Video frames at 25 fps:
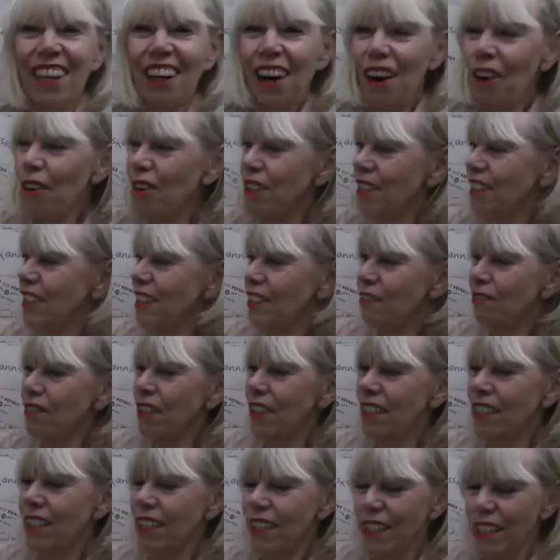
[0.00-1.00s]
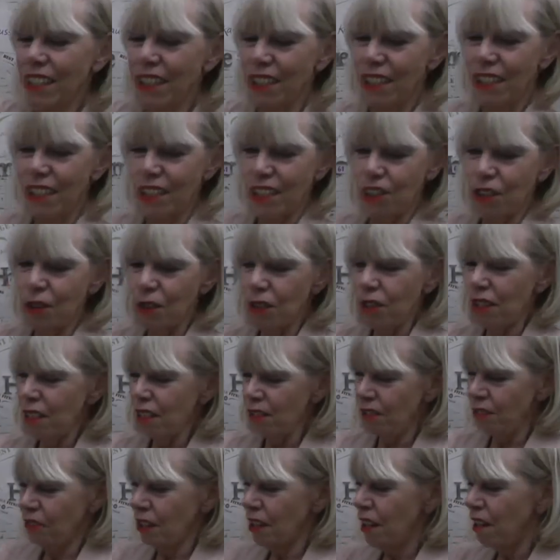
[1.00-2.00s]
Auch den fand ich richtig toll
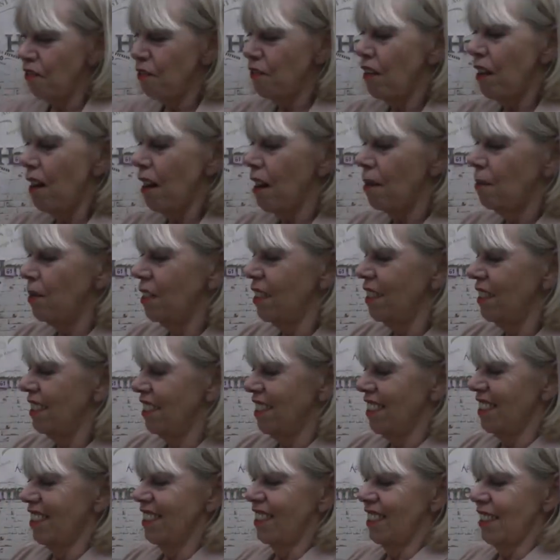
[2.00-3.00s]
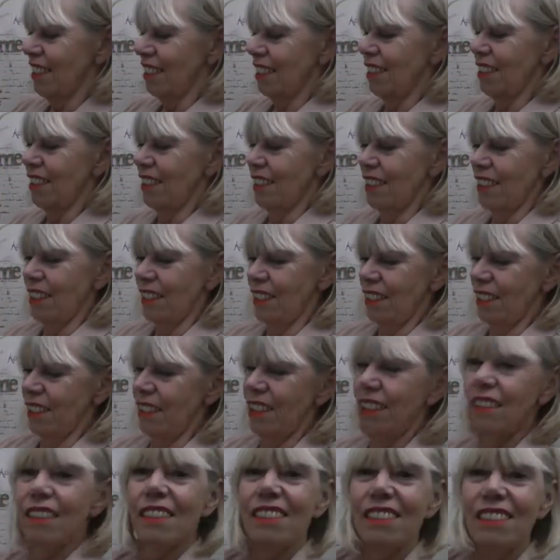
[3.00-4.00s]
von der Farbe.
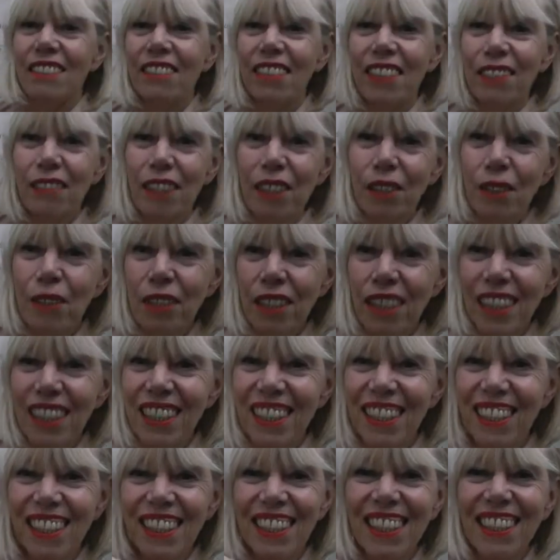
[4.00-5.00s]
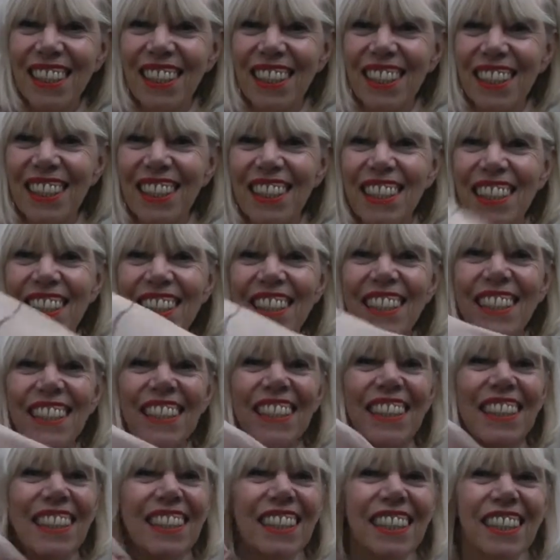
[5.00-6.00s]
Wenn ihr mal guckt,
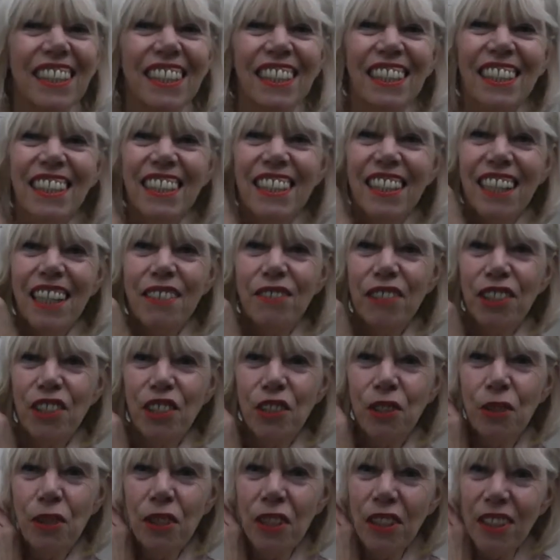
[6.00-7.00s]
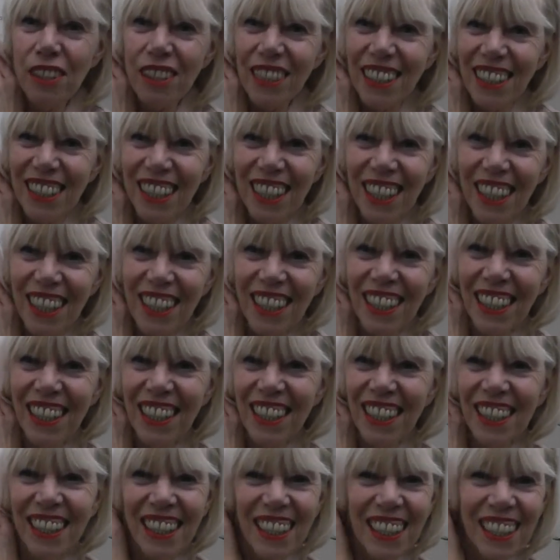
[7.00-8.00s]
sieht einfach schön aus. Ja?
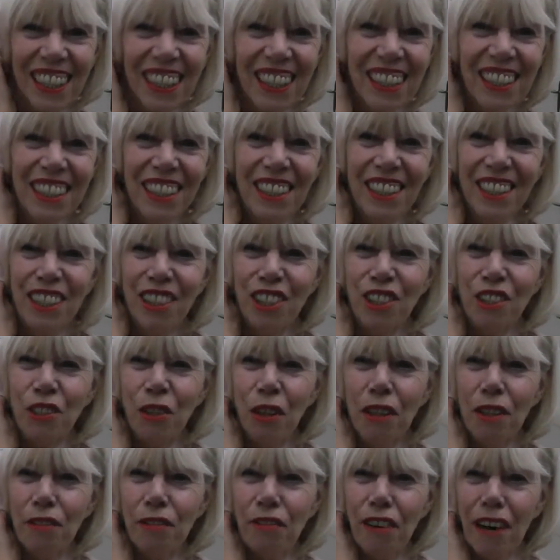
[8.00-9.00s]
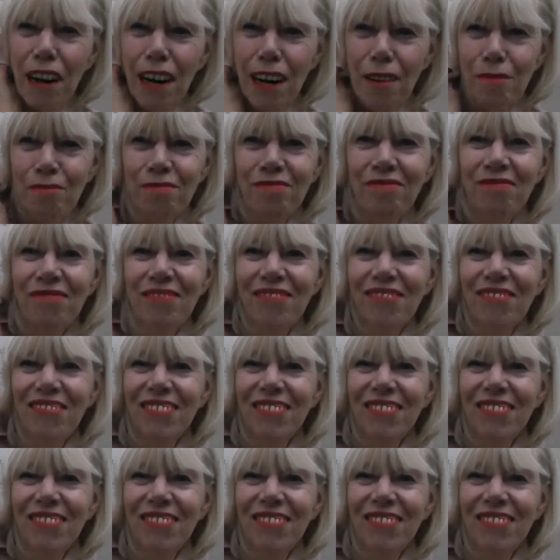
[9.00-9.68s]
Tolle Farben.